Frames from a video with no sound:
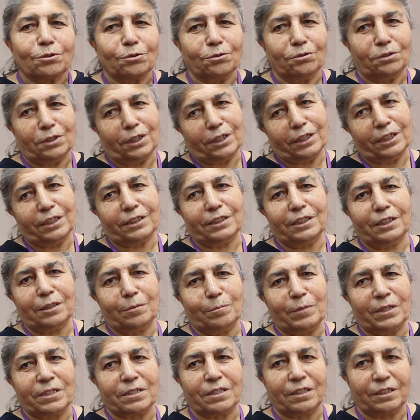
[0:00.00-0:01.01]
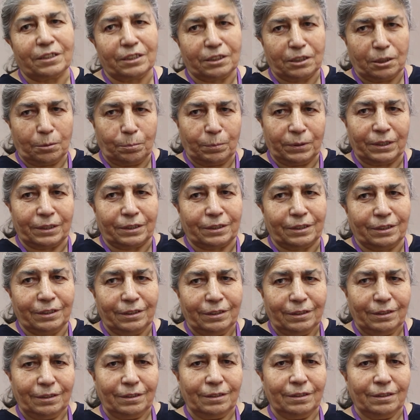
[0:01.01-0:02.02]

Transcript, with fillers: ucuna kadar masaj yapardı.